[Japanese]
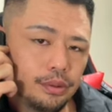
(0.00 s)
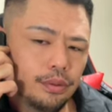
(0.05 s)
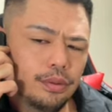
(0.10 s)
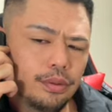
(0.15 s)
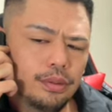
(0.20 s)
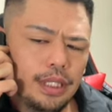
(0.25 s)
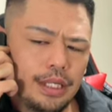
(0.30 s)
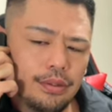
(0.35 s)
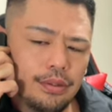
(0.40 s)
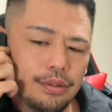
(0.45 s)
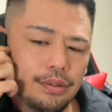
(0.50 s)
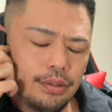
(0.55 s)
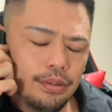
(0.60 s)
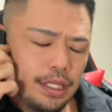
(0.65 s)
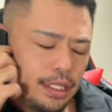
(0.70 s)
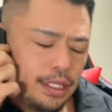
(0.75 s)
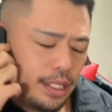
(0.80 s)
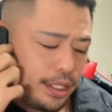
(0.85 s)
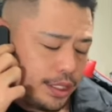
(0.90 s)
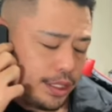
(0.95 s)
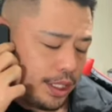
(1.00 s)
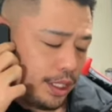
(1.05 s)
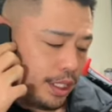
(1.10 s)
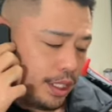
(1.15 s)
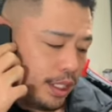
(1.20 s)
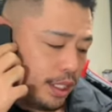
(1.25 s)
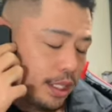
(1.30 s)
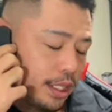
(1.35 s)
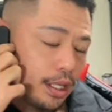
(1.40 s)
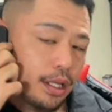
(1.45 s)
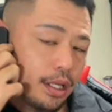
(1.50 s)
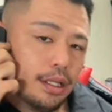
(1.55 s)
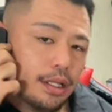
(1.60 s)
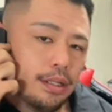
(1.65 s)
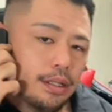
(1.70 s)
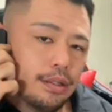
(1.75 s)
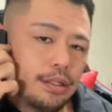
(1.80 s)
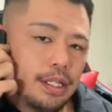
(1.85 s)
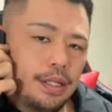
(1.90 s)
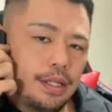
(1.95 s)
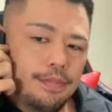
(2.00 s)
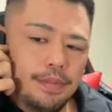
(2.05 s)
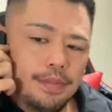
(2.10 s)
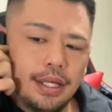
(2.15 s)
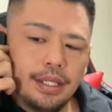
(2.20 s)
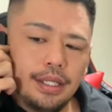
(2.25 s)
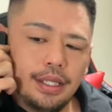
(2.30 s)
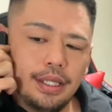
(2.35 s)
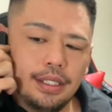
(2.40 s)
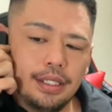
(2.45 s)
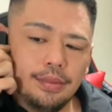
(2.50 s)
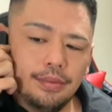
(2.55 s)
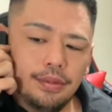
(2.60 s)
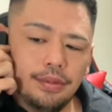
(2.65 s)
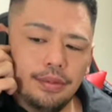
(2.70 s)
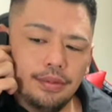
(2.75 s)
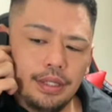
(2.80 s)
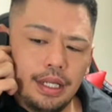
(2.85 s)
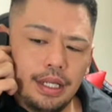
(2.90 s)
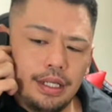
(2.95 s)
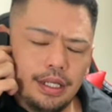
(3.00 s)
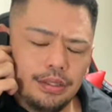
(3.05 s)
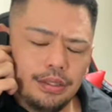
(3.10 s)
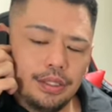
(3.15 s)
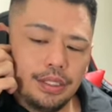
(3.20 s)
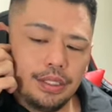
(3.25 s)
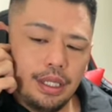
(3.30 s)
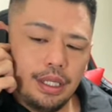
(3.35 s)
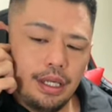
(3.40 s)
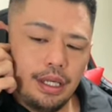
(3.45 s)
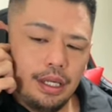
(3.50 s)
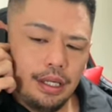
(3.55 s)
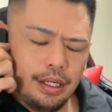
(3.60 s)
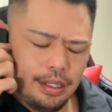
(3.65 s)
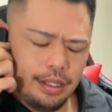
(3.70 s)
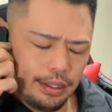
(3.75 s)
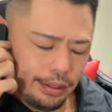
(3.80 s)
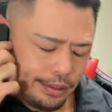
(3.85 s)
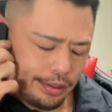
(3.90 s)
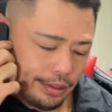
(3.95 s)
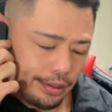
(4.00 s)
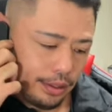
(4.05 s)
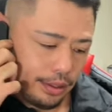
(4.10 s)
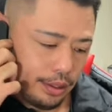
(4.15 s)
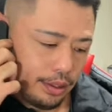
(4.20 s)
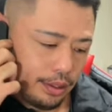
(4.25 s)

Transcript: 日。そうだよ、それで新金梅さんにも連絡して、